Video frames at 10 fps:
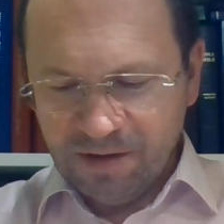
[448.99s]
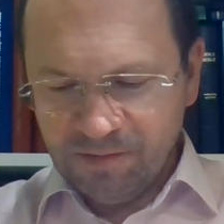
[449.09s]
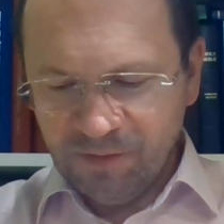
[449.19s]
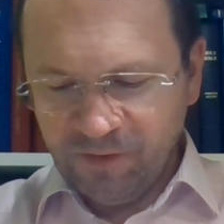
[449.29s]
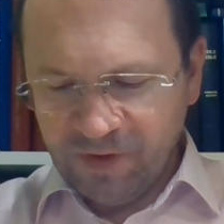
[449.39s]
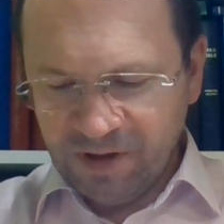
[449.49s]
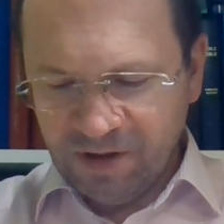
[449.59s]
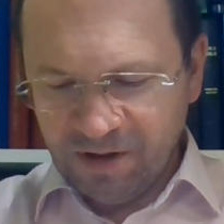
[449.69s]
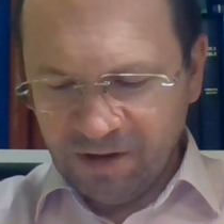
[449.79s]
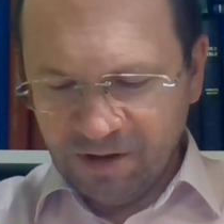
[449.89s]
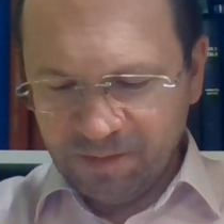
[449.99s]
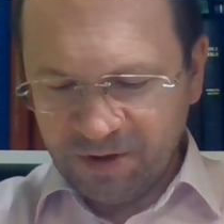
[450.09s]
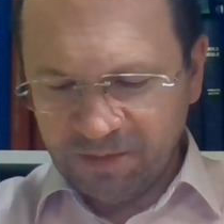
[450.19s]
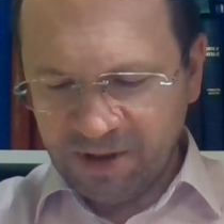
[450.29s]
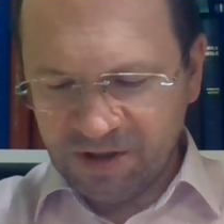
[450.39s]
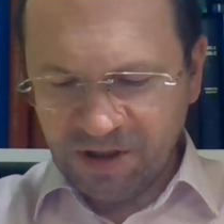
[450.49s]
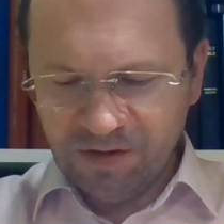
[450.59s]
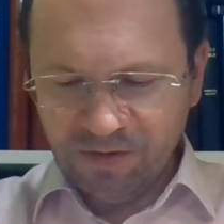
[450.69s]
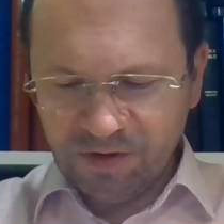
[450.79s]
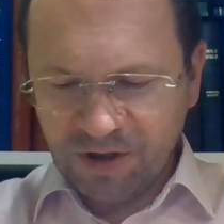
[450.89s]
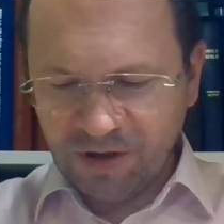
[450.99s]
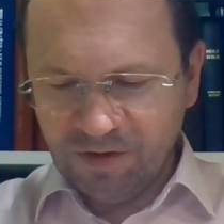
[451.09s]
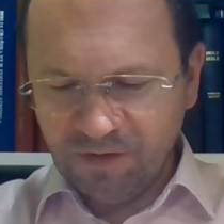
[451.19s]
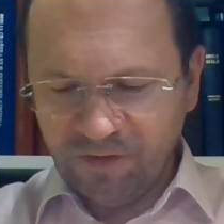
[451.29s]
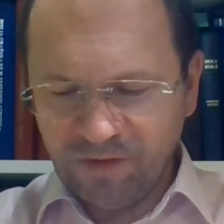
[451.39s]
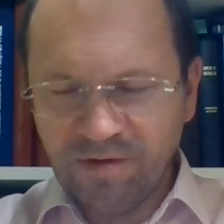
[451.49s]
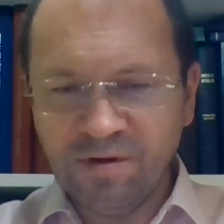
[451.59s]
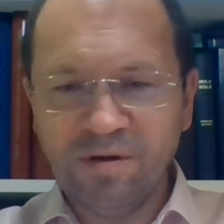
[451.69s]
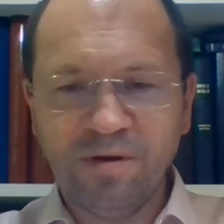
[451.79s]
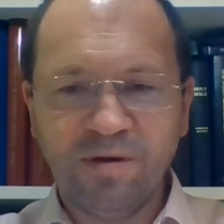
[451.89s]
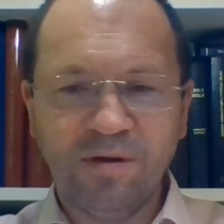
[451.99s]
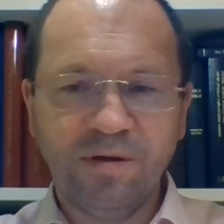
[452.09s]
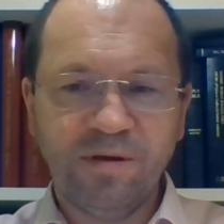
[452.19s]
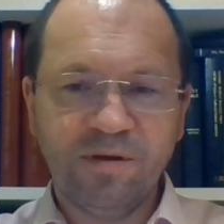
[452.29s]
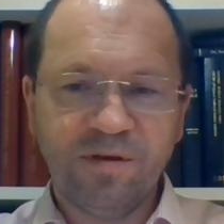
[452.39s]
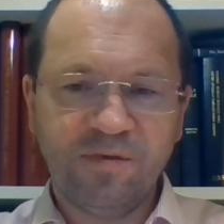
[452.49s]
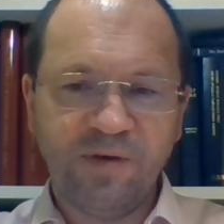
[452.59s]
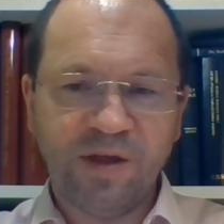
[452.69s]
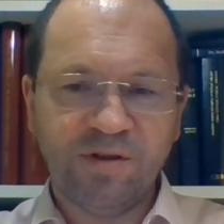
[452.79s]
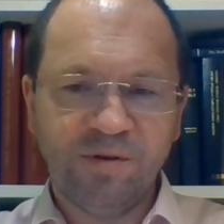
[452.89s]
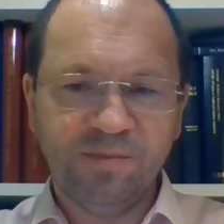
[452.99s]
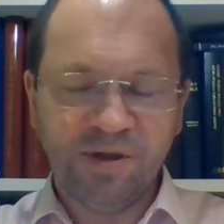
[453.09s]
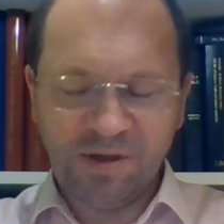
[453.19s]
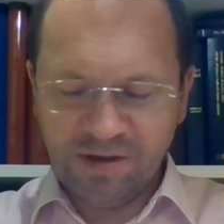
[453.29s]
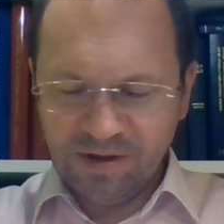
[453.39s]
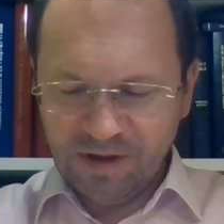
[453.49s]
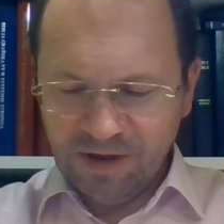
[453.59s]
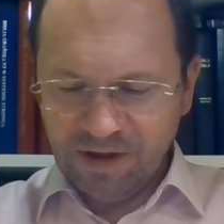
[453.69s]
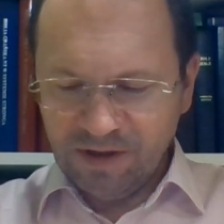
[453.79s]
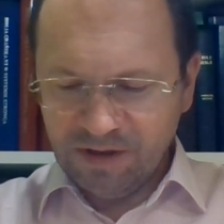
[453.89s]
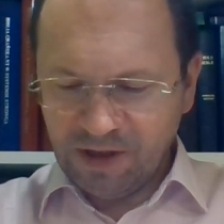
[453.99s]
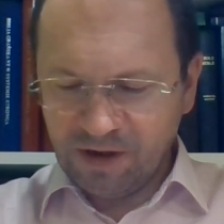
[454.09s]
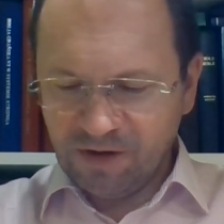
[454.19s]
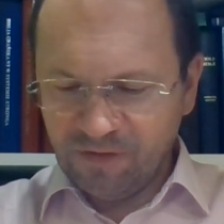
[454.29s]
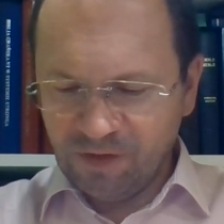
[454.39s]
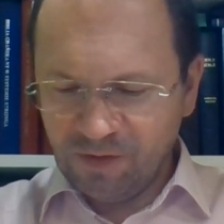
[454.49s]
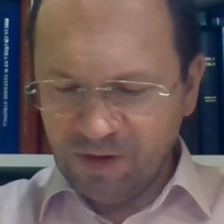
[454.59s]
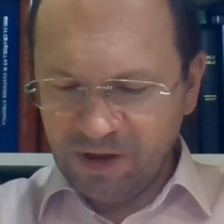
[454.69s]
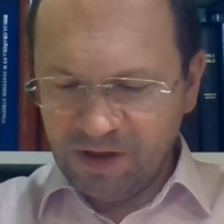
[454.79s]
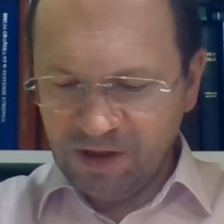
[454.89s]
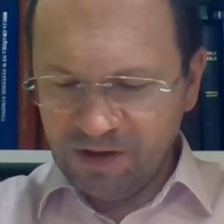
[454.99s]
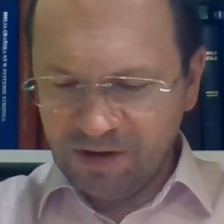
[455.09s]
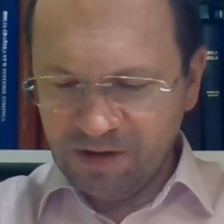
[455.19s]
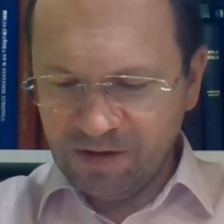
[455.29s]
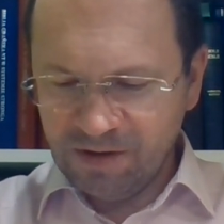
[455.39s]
mówienie o przebaczeniu grzechów świadomych. Tego w ogóle nigdy nie